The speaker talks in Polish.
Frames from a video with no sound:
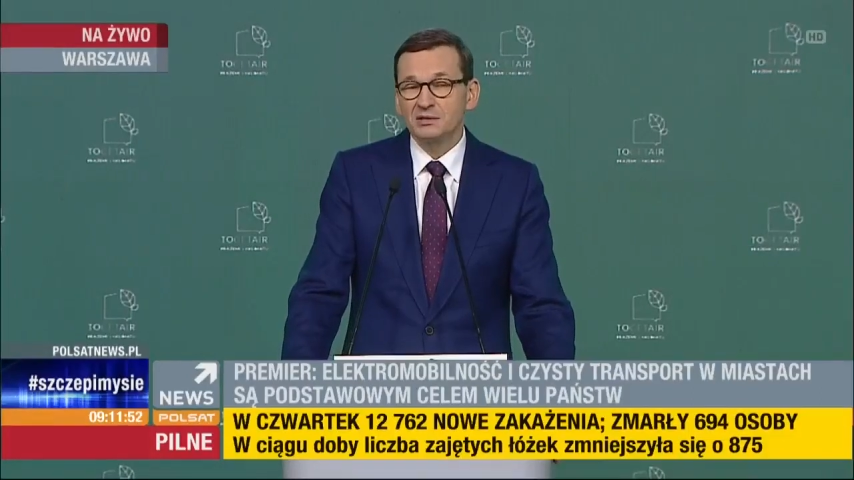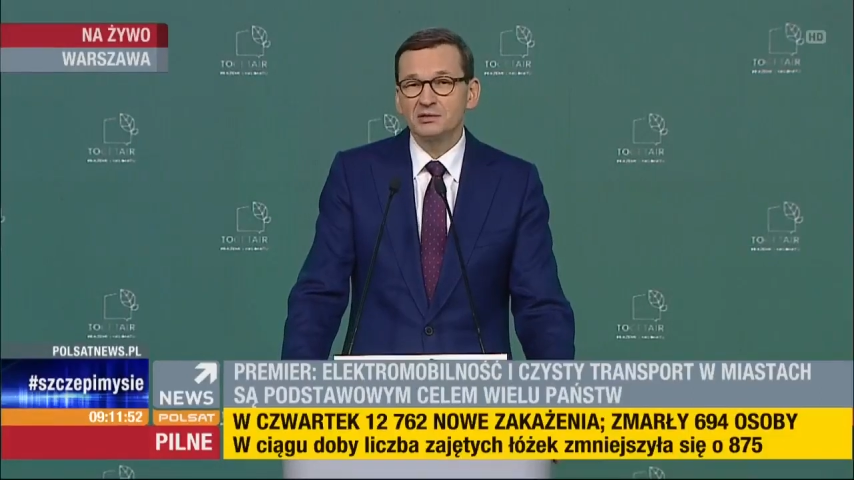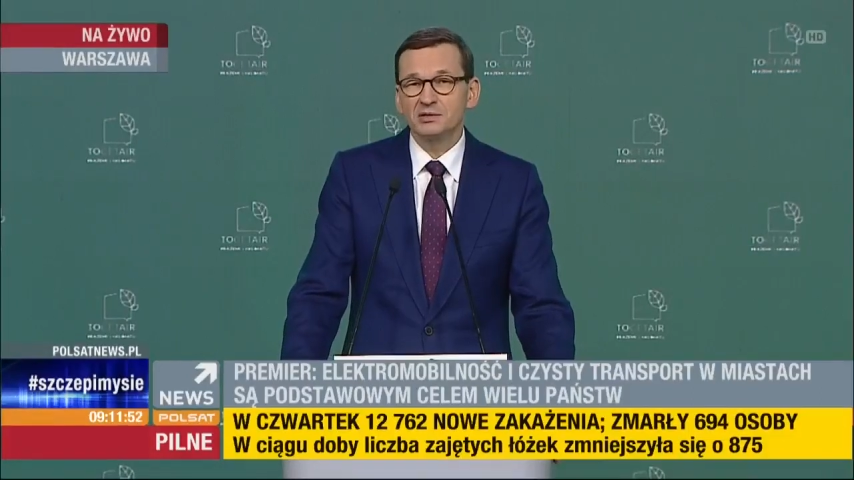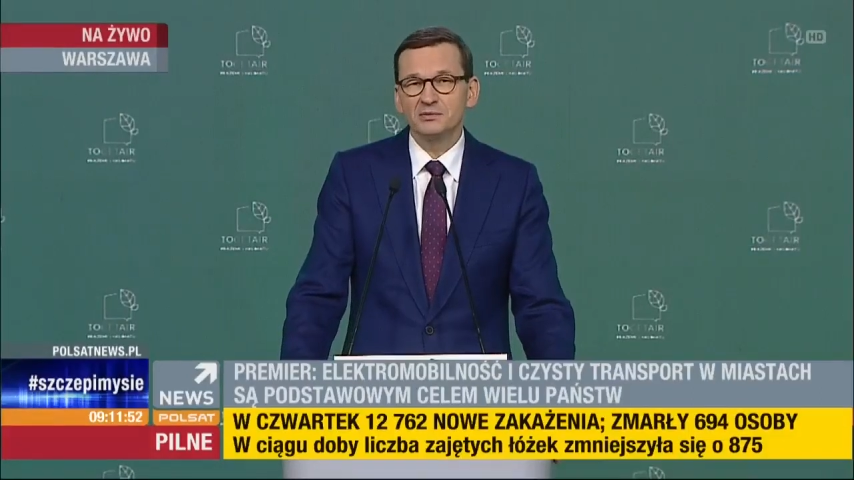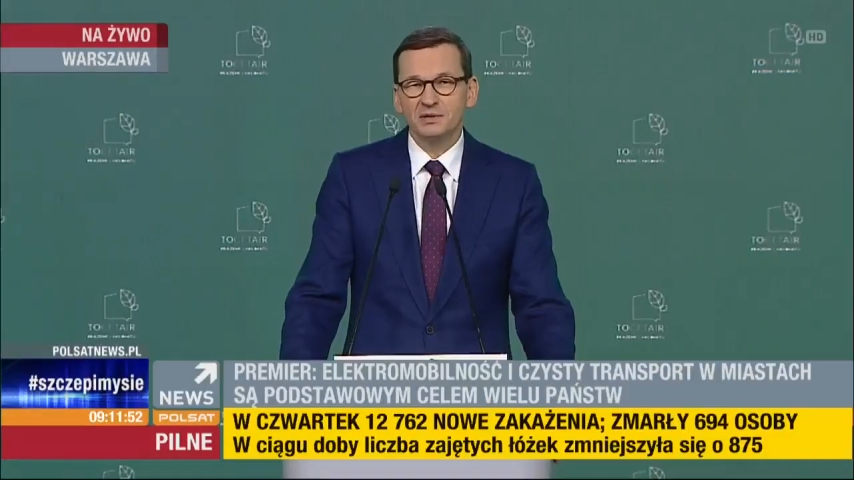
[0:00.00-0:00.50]

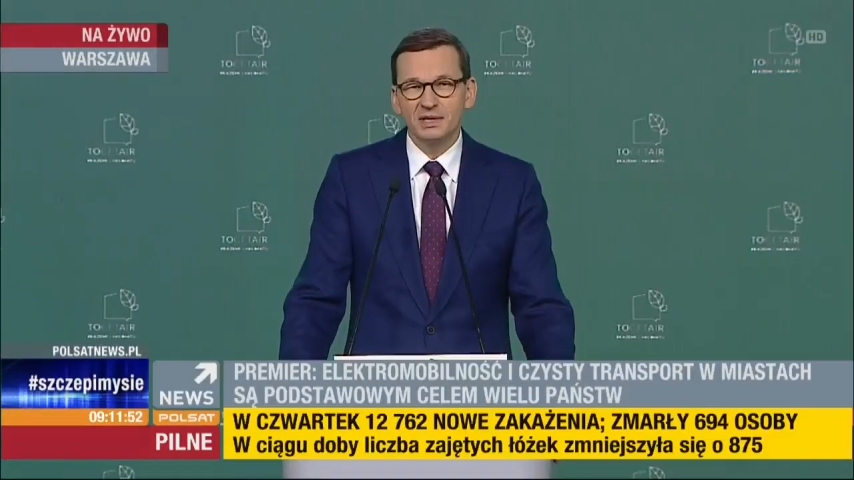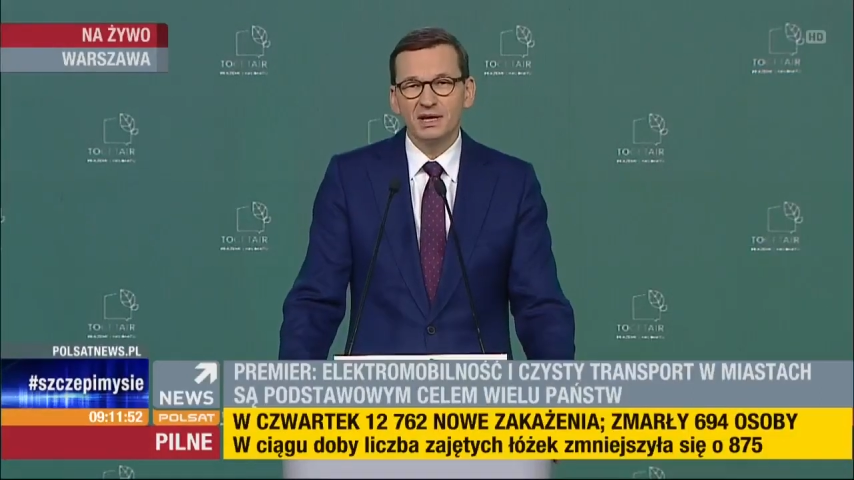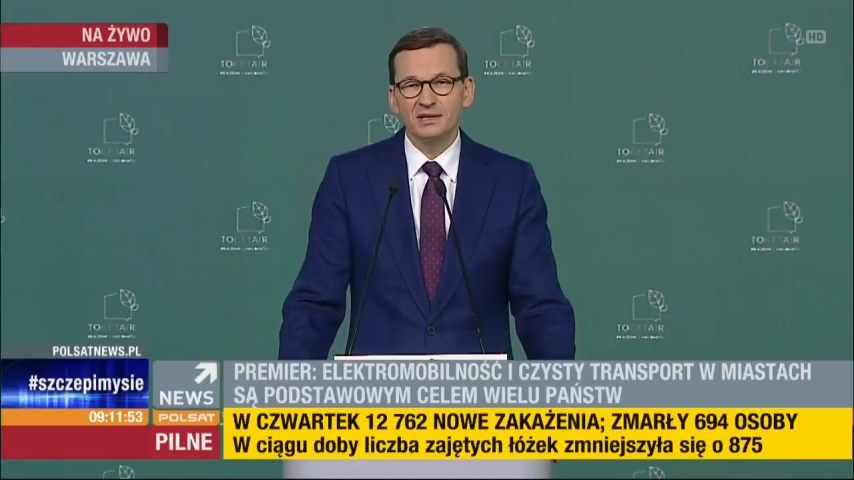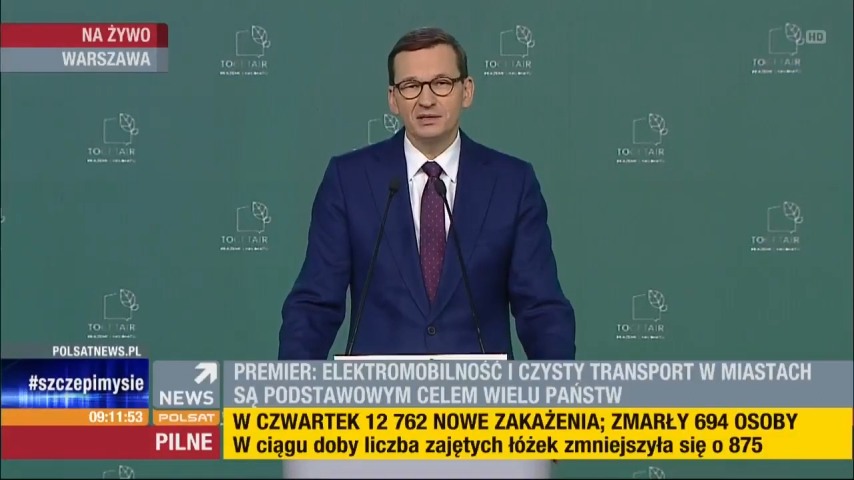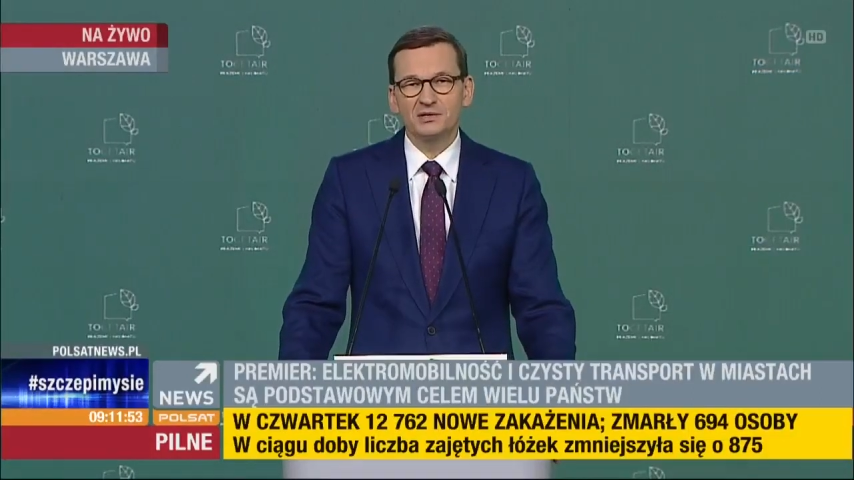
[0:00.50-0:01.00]
To są
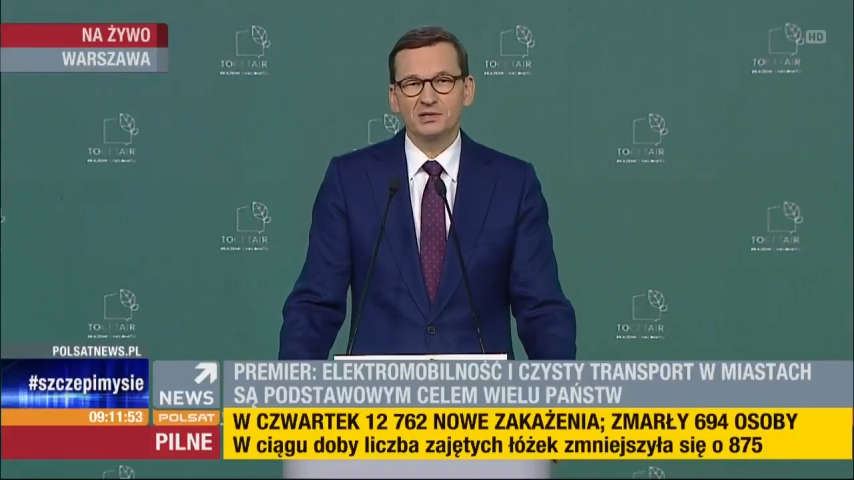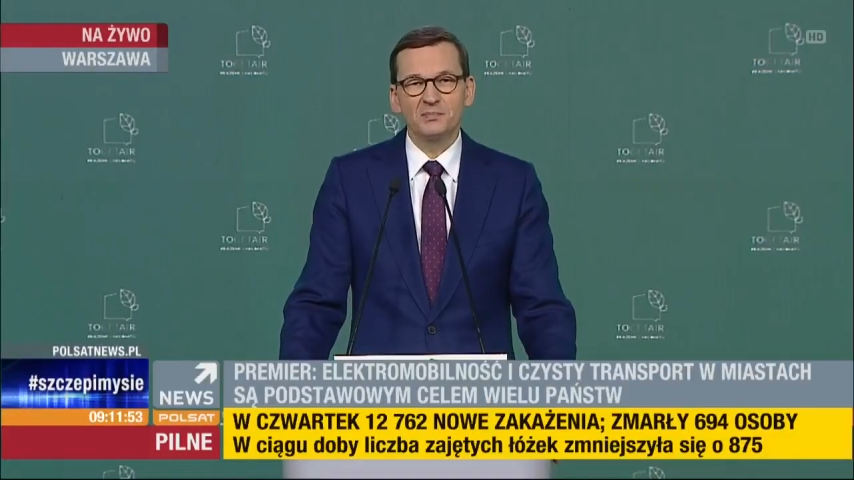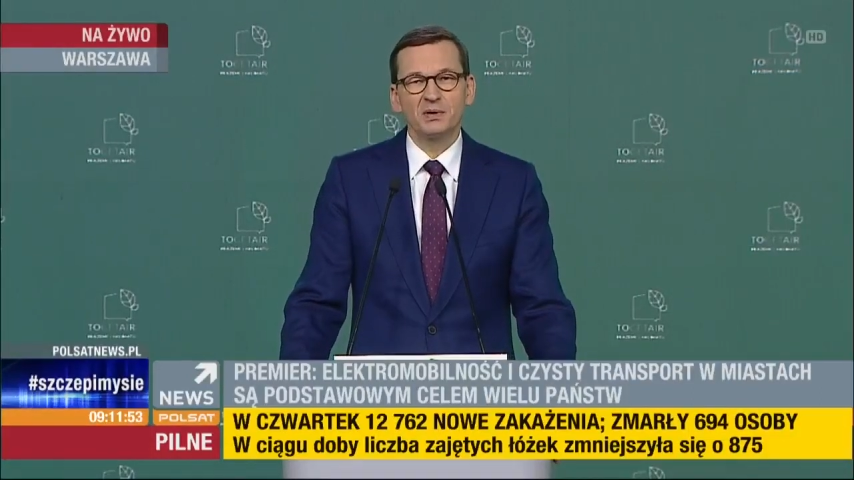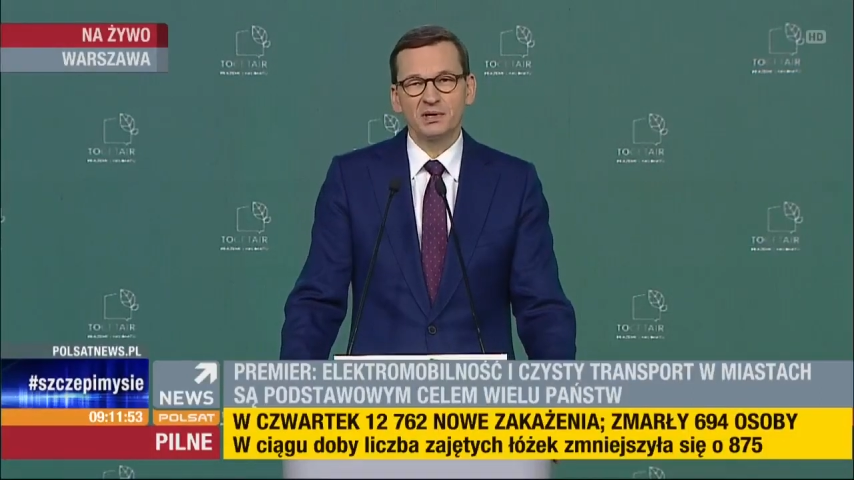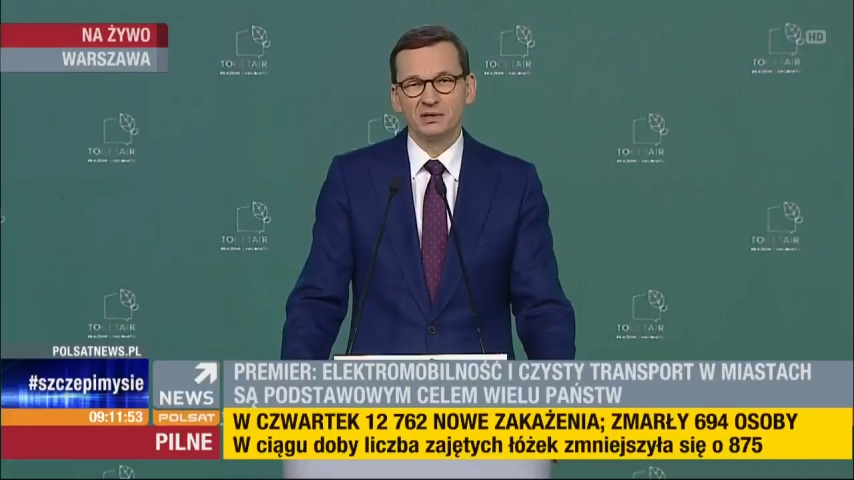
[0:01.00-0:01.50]

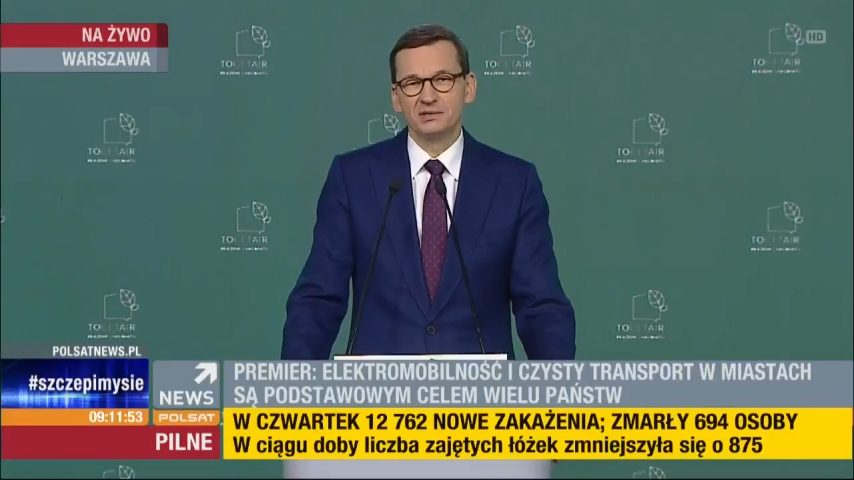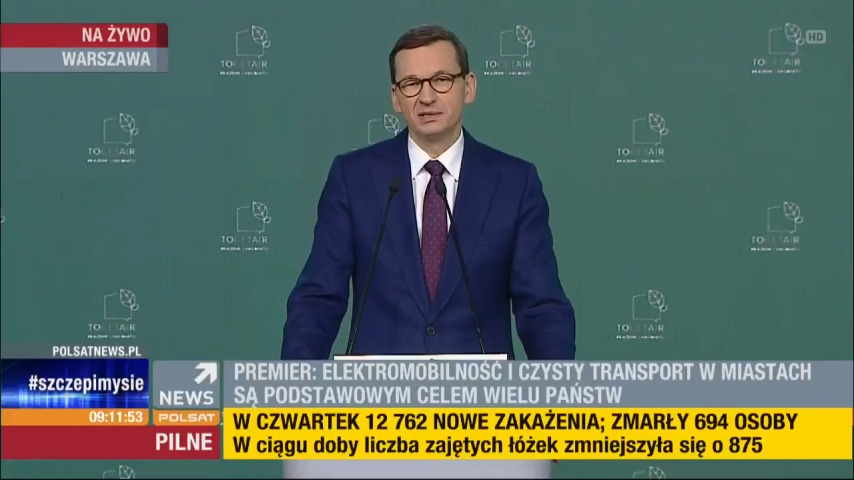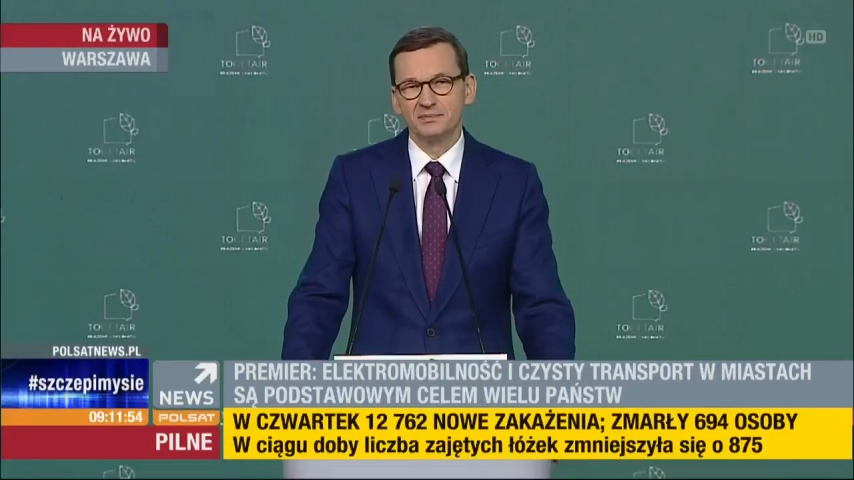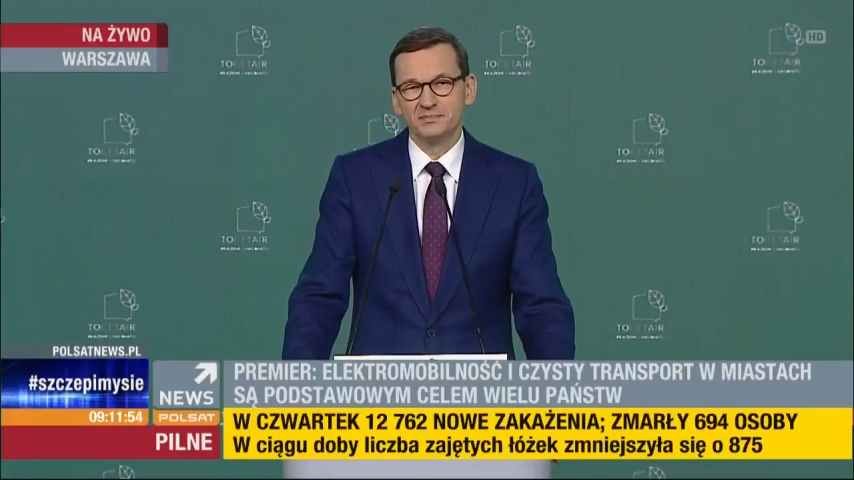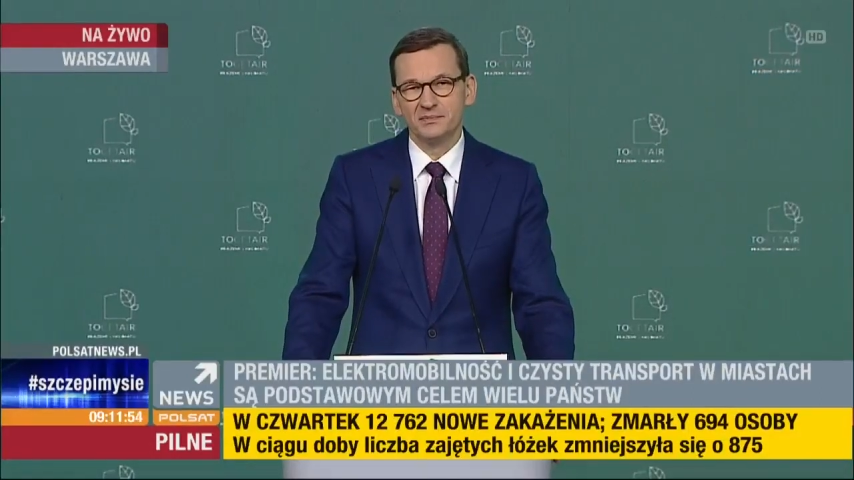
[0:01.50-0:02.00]
gigantyczne
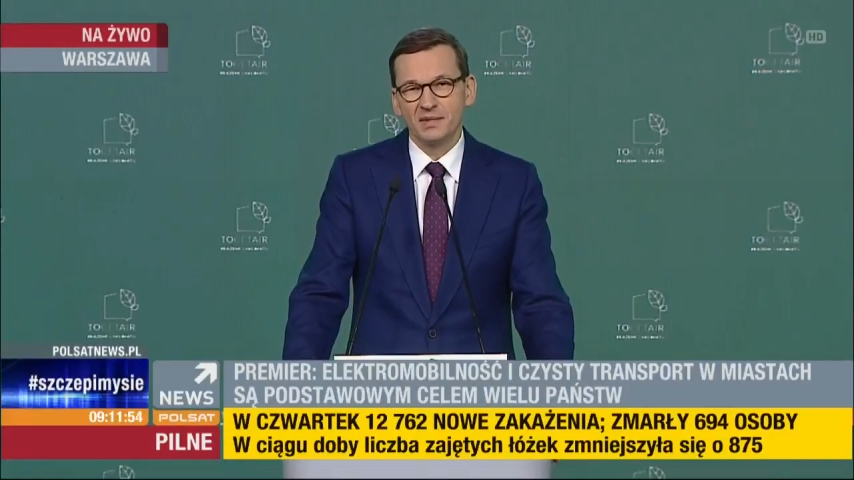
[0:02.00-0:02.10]
pieniądze.